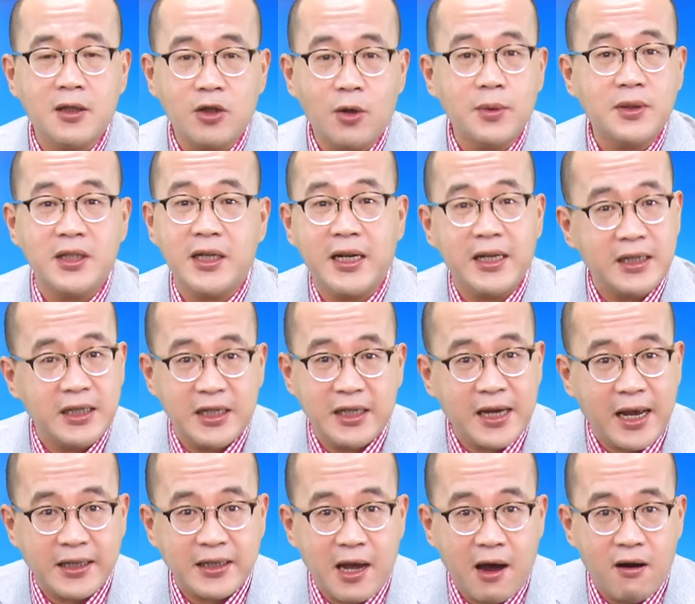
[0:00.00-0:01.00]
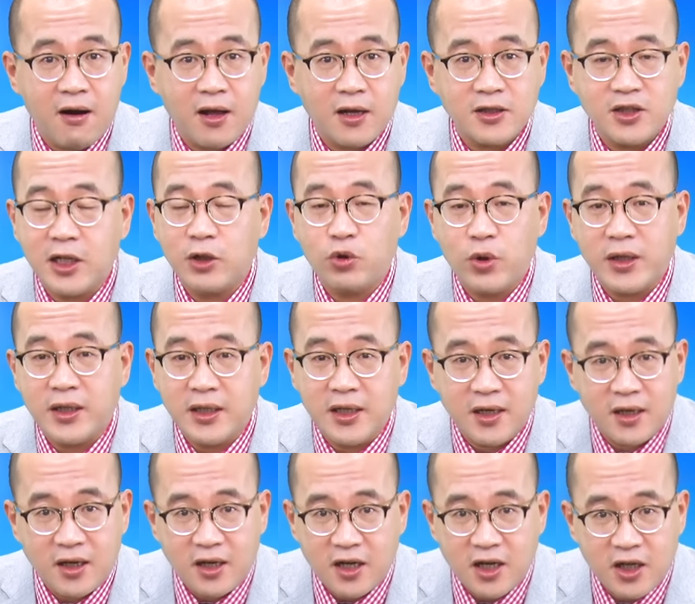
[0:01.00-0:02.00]
从今天已经看到了，今天最
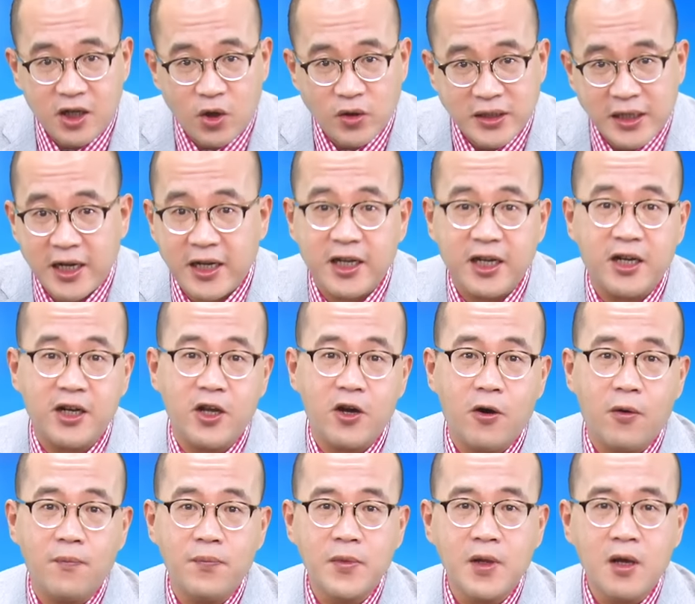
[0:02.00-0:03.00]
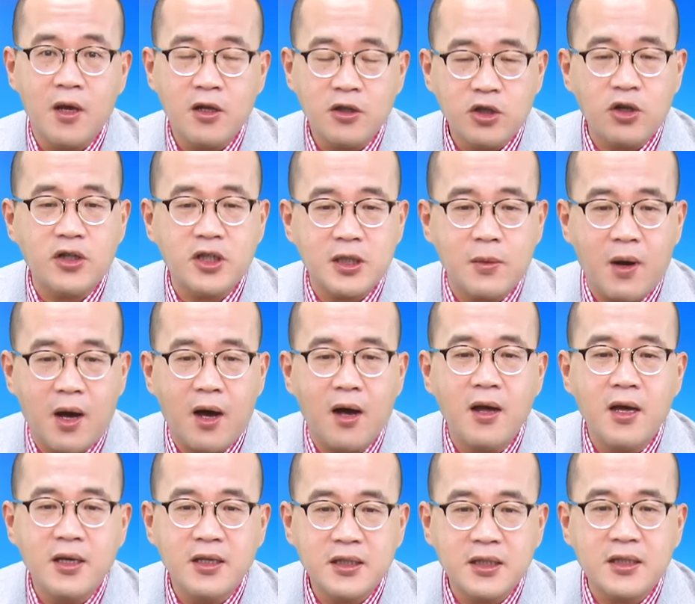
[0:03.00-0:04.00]
低263.06，就是什么？
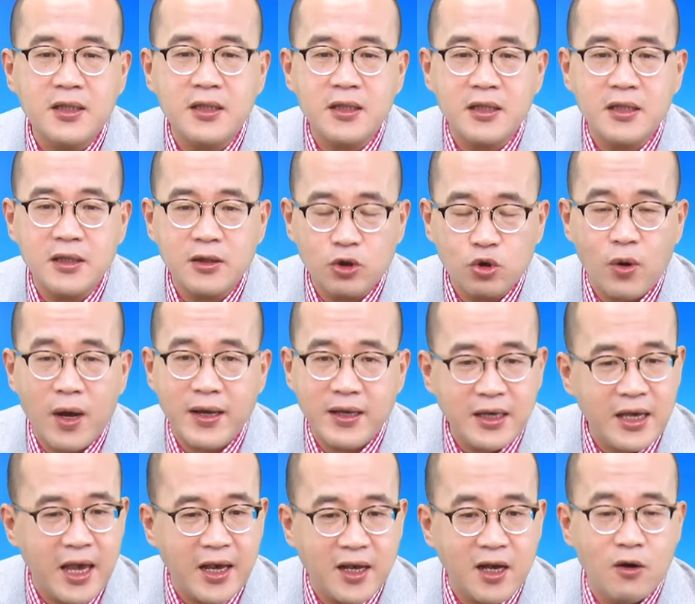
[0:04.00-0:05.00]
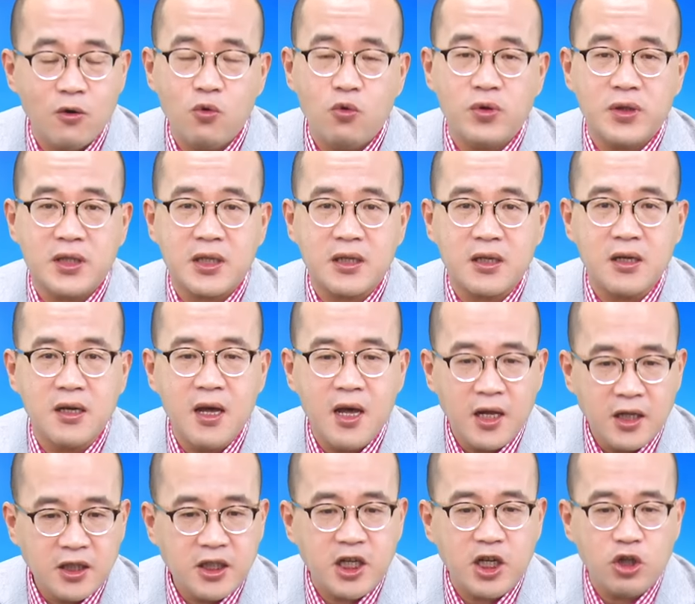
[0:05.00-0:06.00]
是专业跟务实
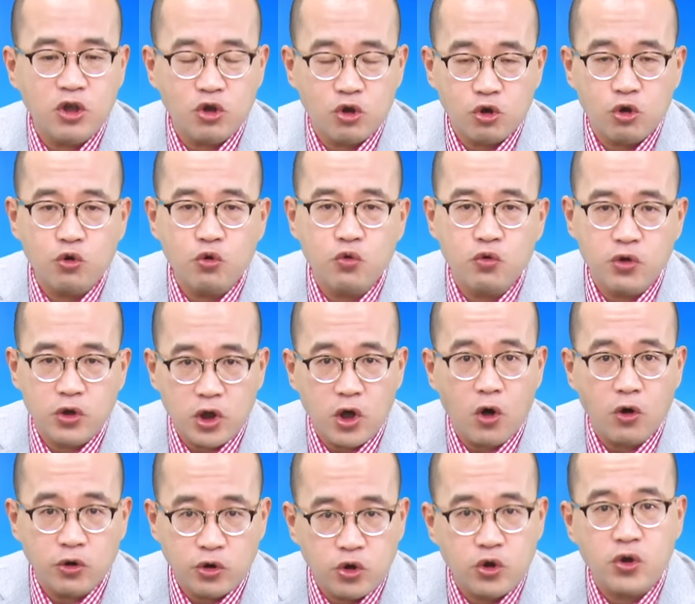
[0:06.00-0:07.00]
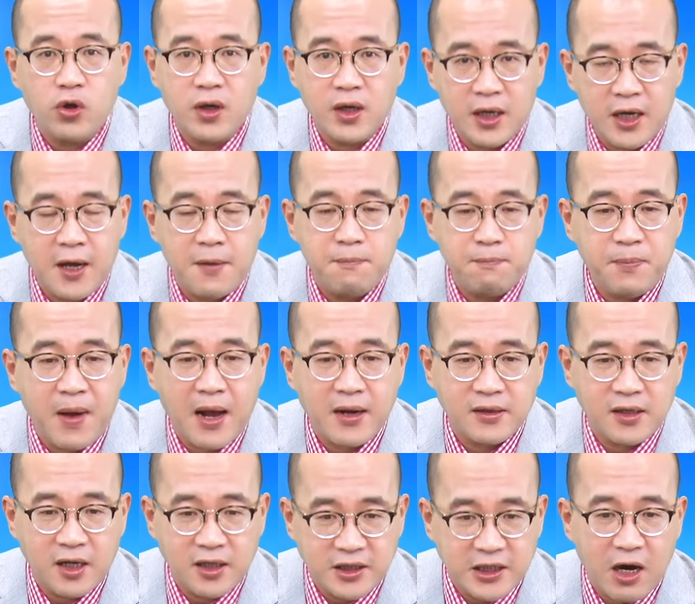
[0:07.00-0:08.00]
进出有据，很棒
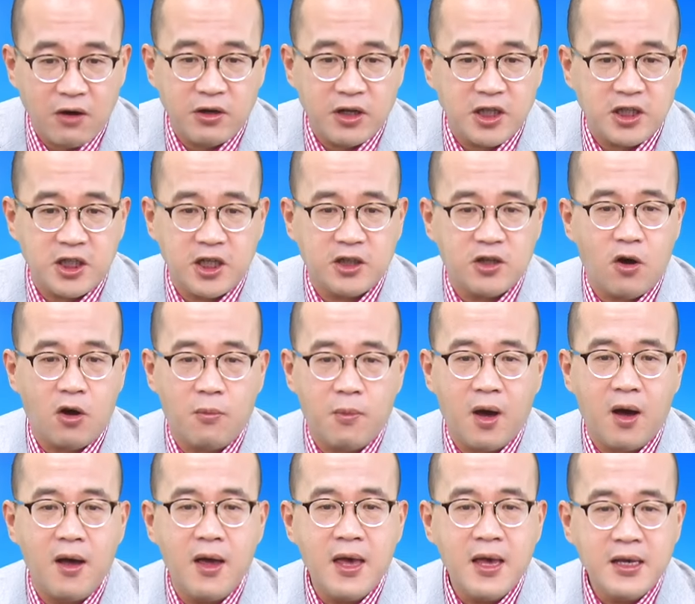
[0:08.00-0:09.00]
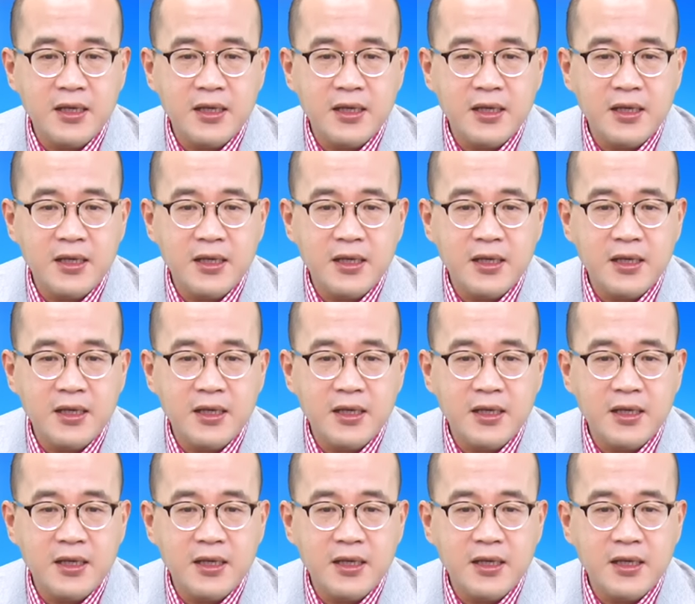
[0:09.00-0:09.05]
的交易系统，有没有？